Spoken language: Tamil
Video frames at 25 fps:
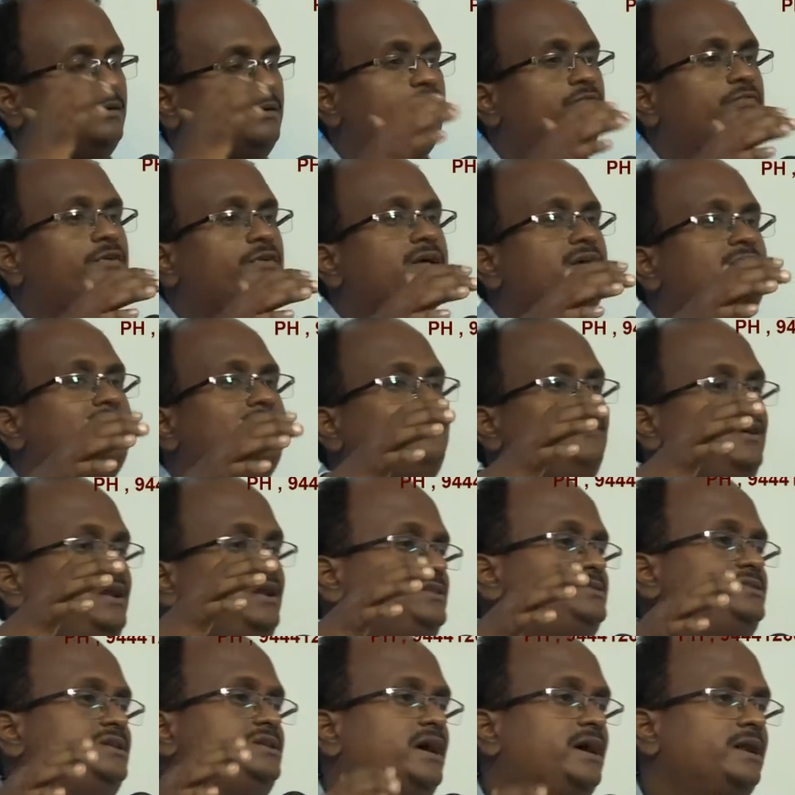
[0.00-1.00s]
ஃப்ரீயாக வேலை
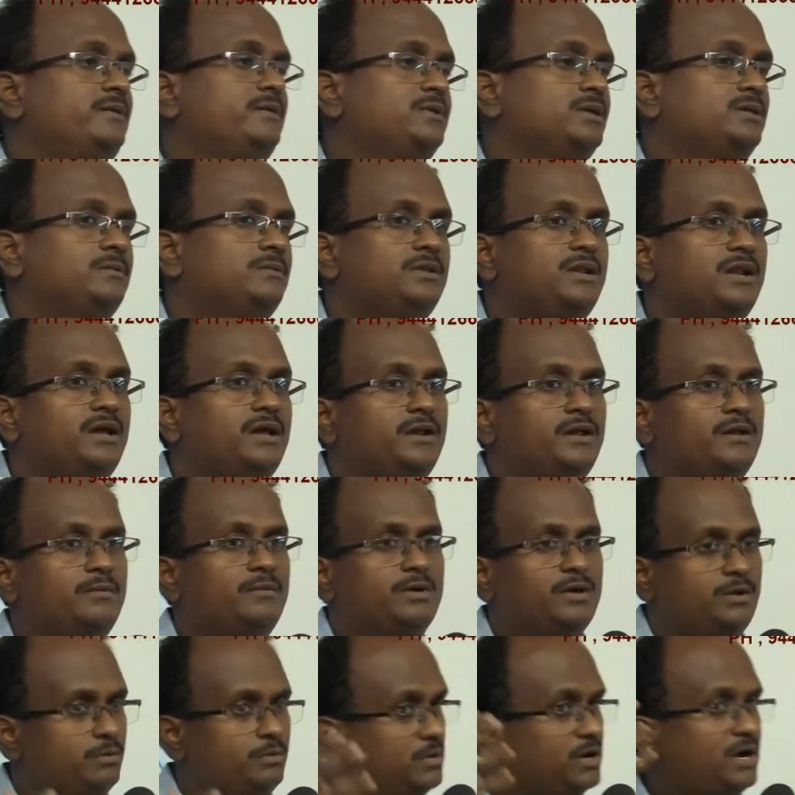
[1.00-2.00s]
செய்ய ஆரம்பிக்குது பார்த்திங்கன்னா
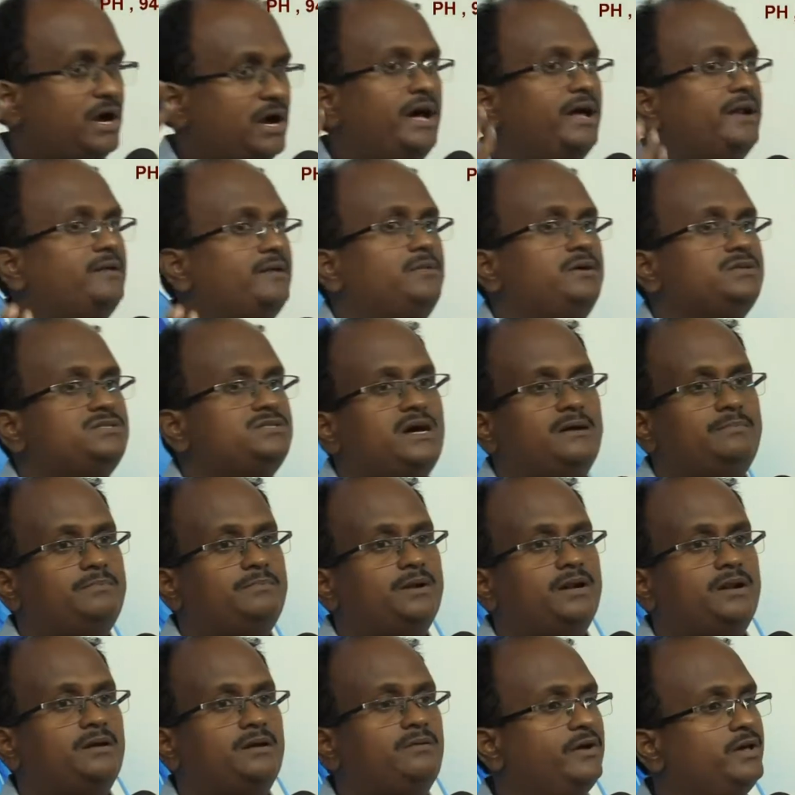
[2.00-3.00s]
நம்ம ரொம்ப காரமாக
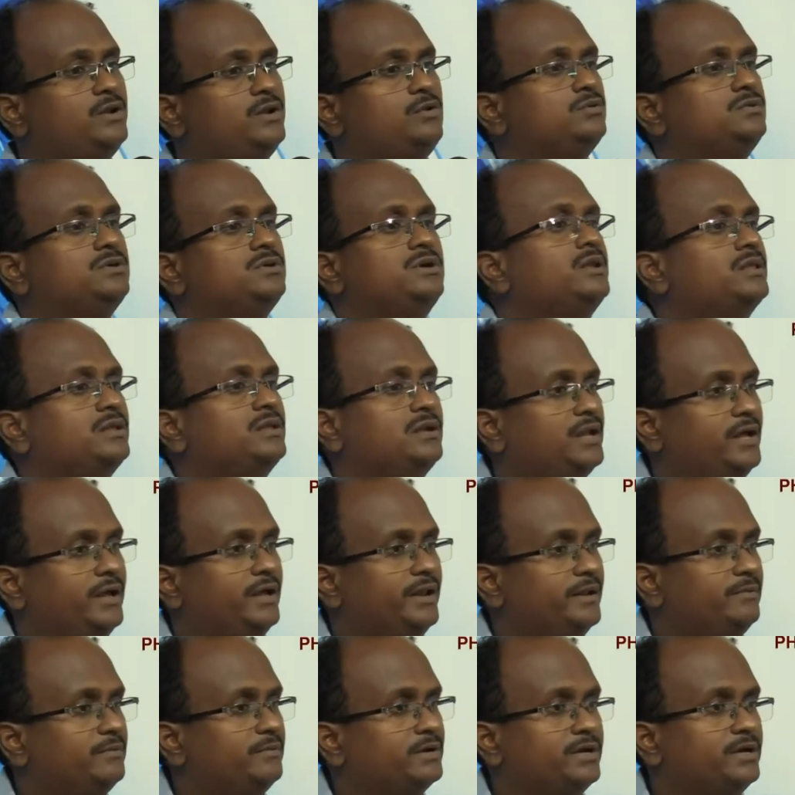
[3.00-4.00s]
சாப்பிட்டோன்னா வயிறு ஒத்துக்கிறது இல்லை
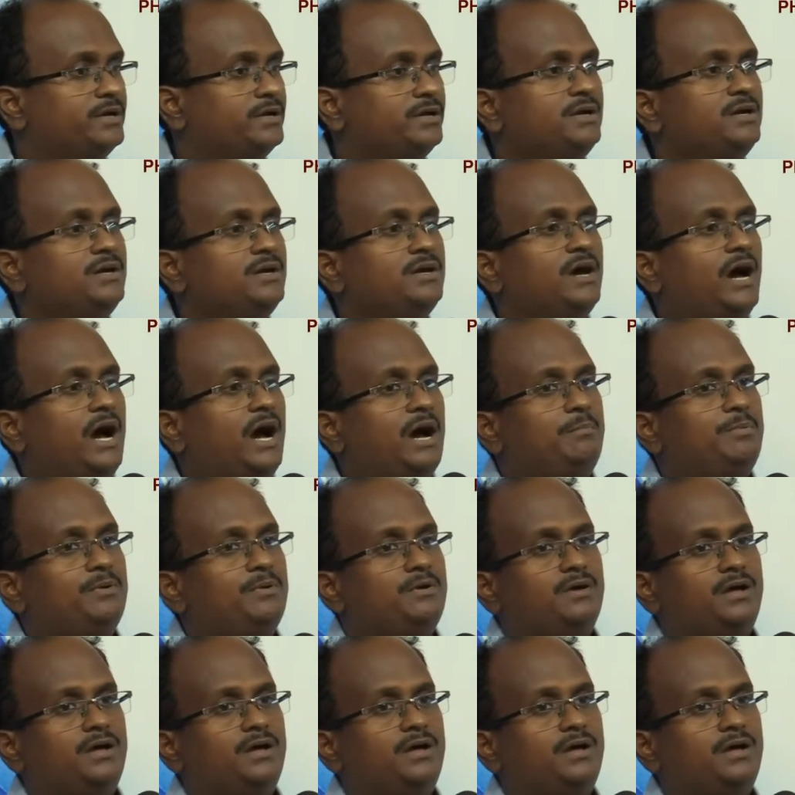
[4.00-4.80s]
நமக்கு அப்போ